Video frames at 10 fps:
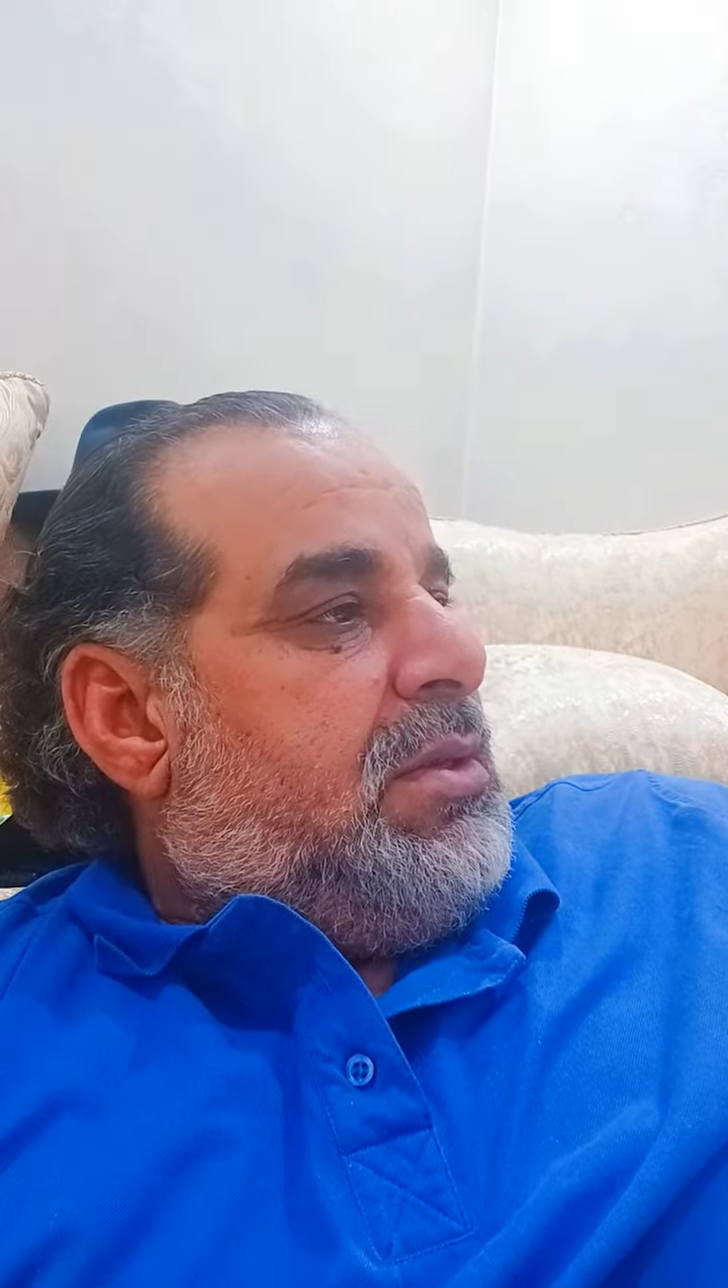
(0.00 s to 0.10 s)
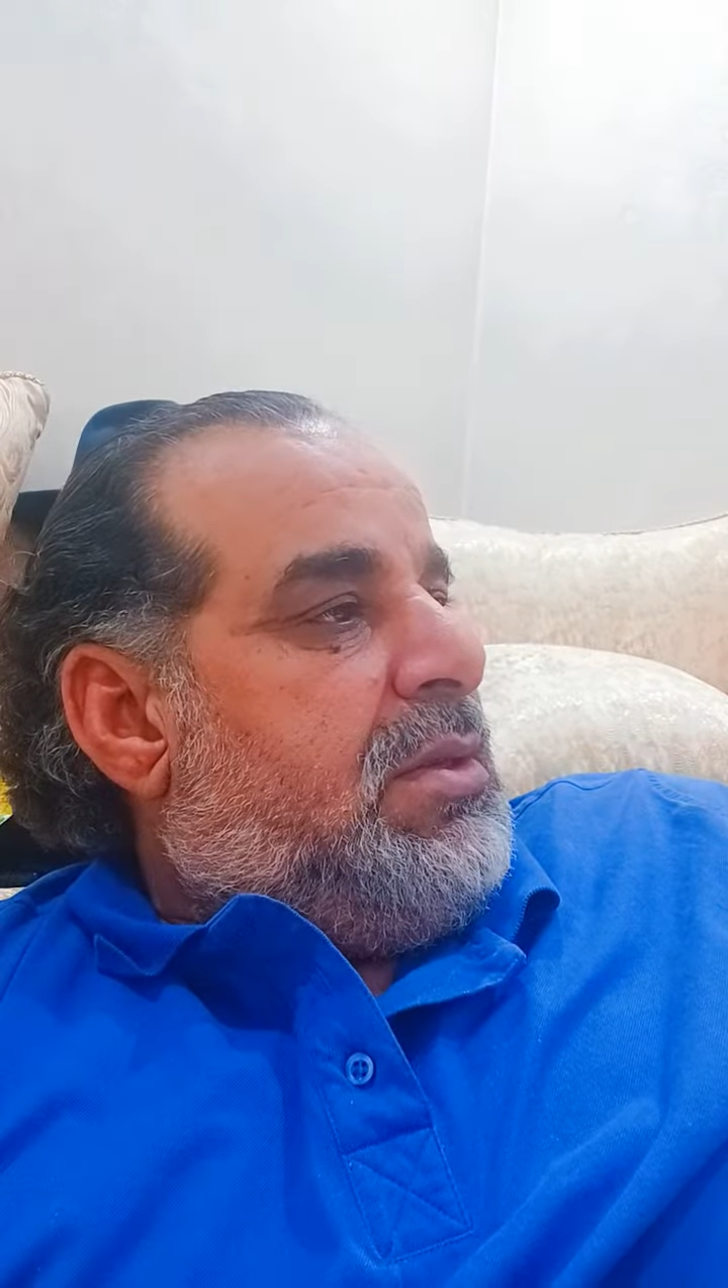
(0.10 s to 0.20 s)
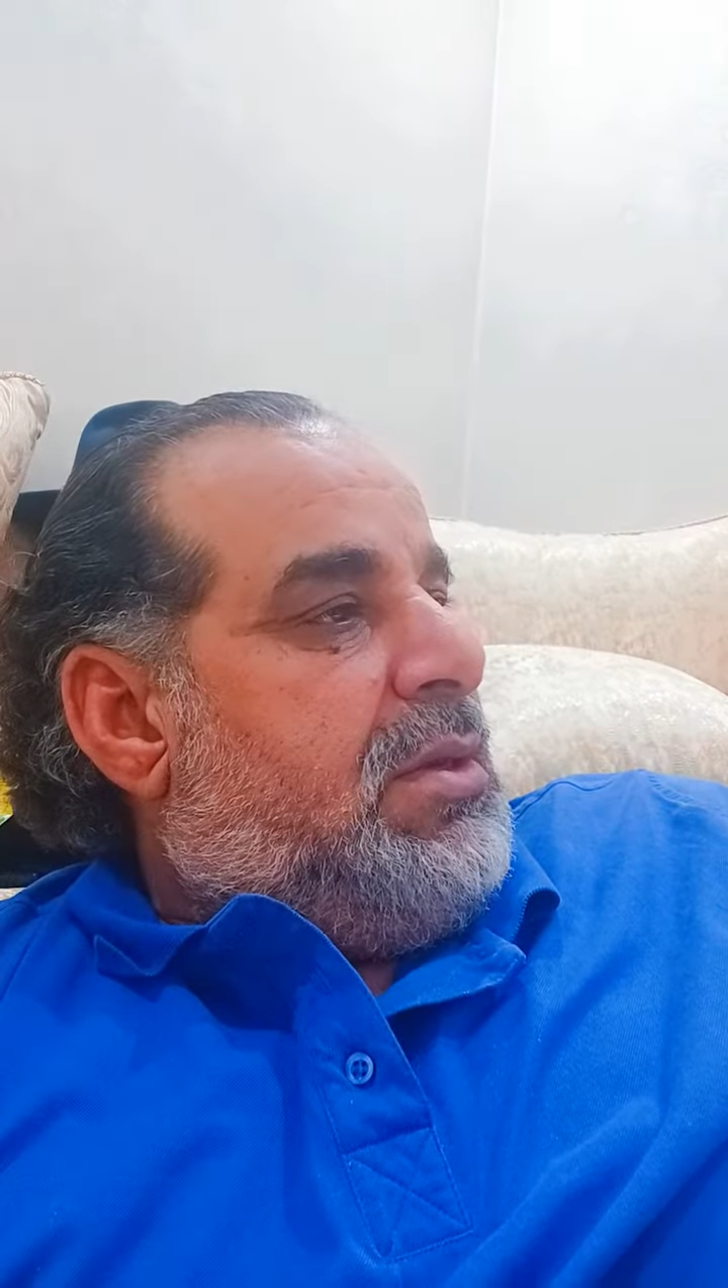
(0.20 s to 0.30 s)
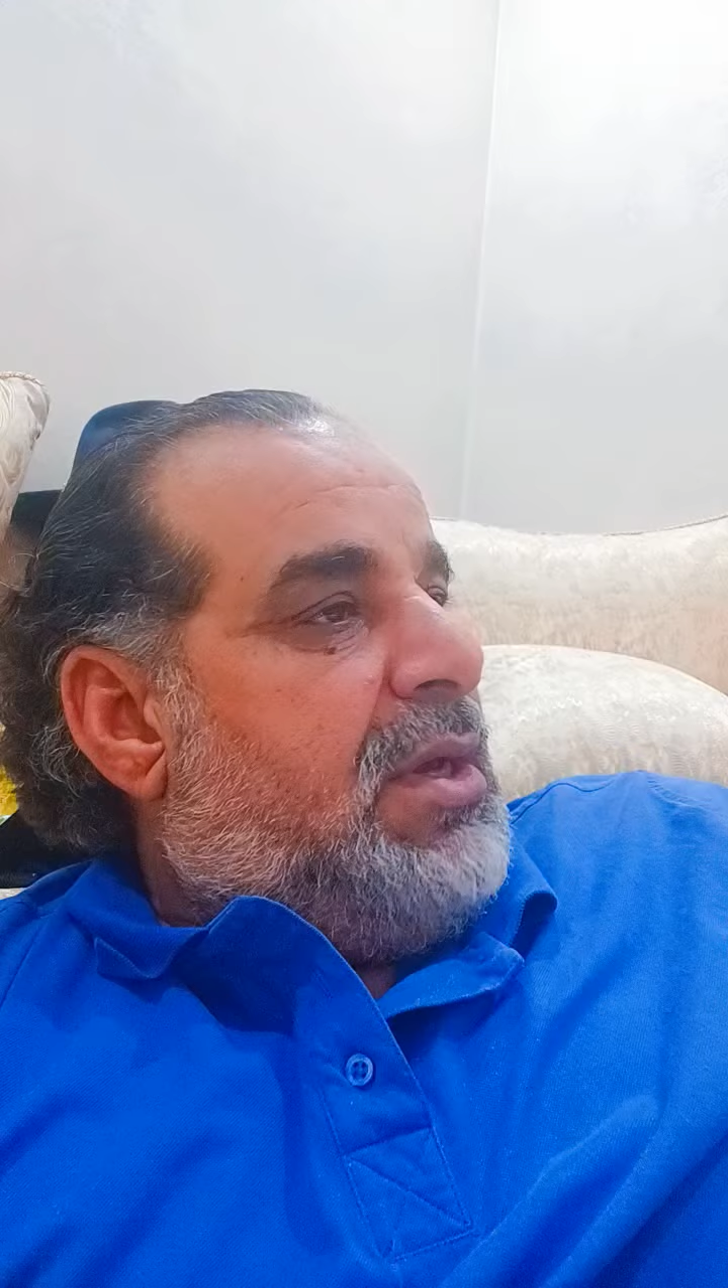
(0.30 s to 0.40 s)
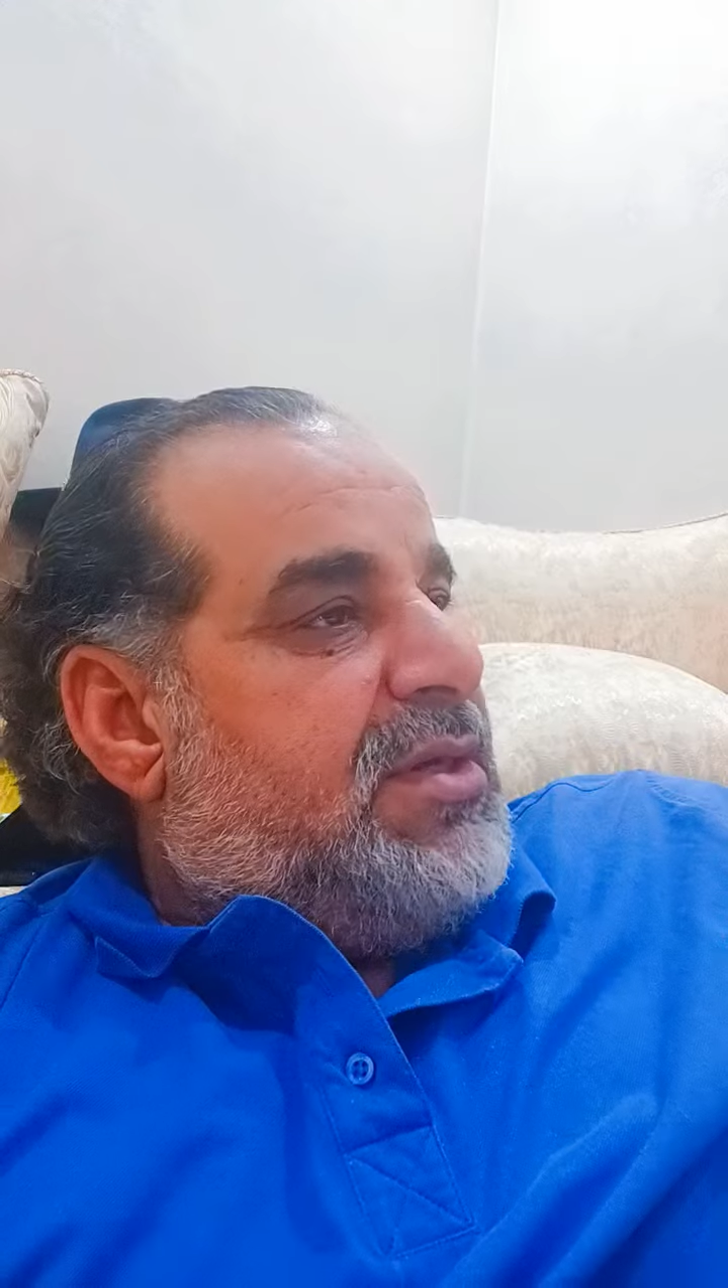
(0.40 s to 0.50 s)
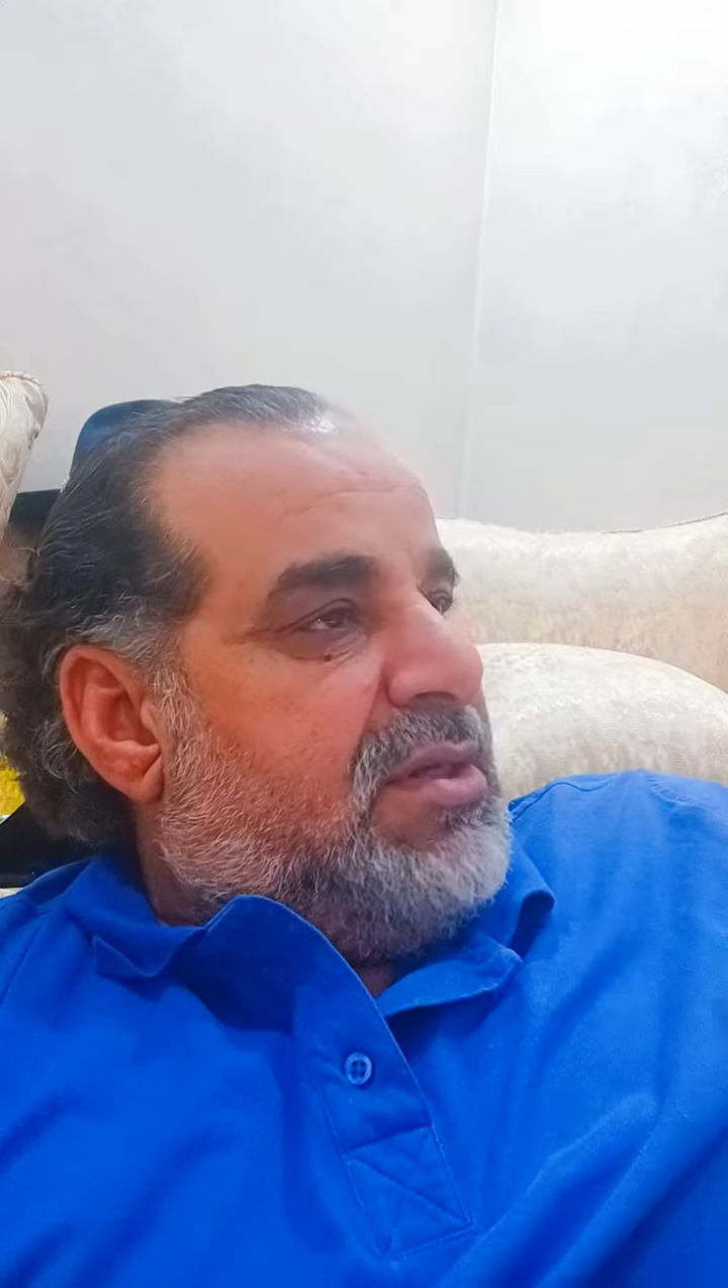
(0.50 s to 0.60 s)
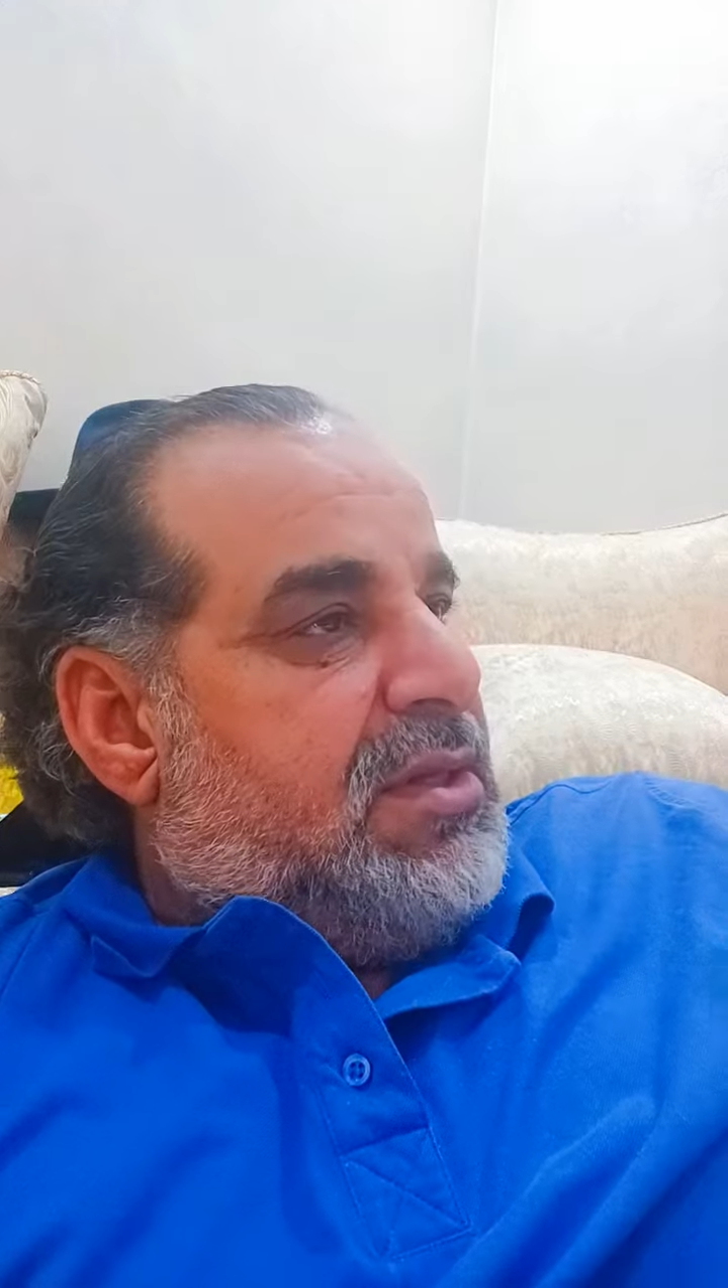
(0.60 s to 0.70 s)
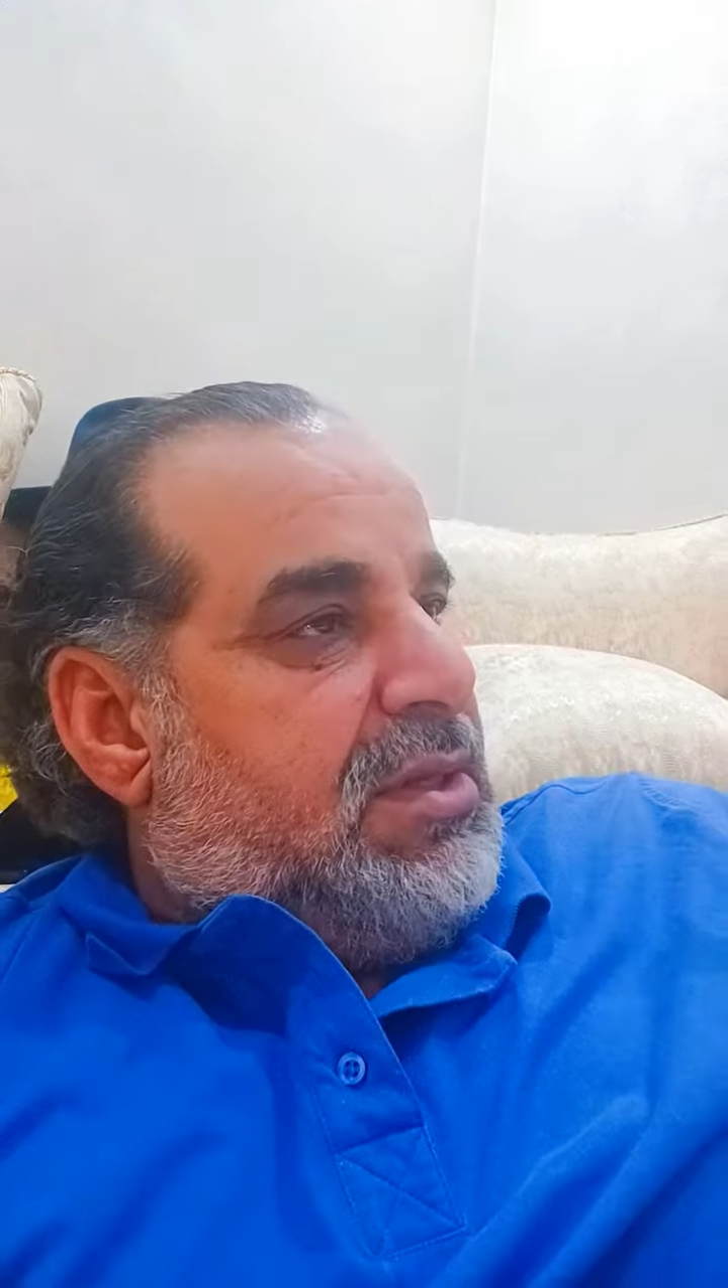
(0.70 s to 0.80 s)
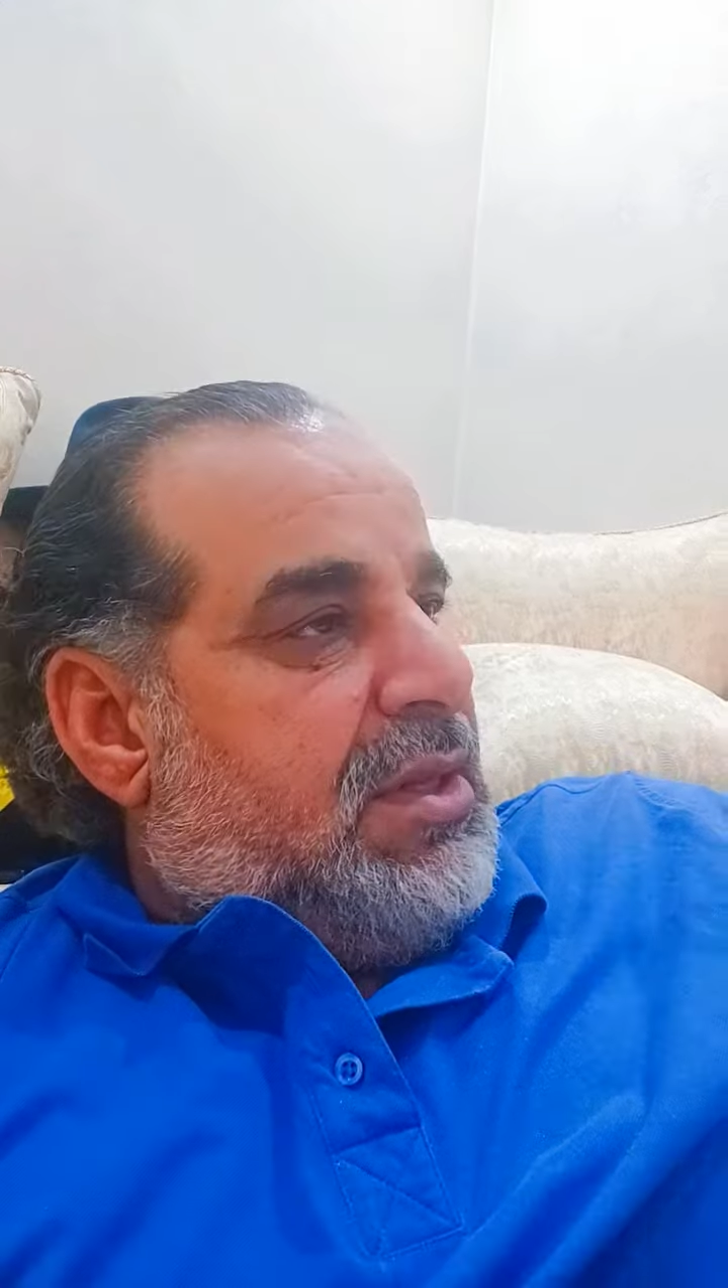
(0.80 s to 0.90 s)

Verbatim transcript: خاصك دير